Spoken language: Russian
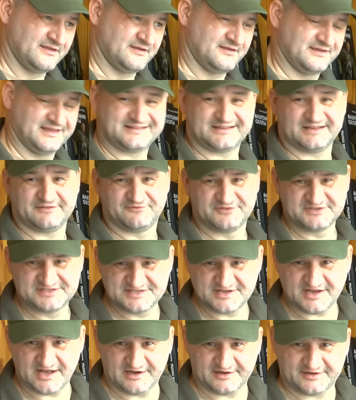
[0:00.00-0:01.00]
Это в
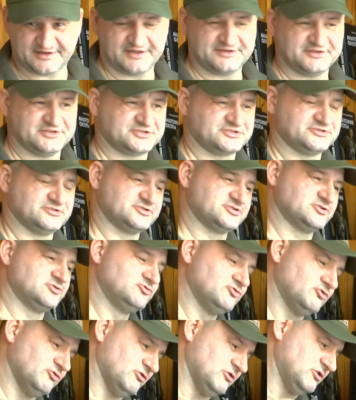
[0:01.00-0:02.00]
идеале, конечно же,
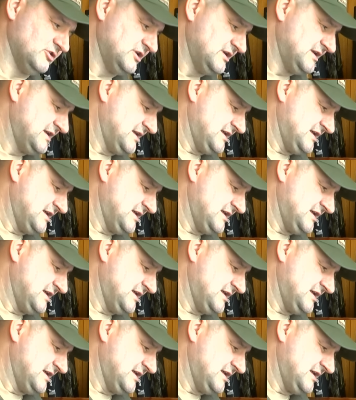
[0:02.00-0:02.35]
но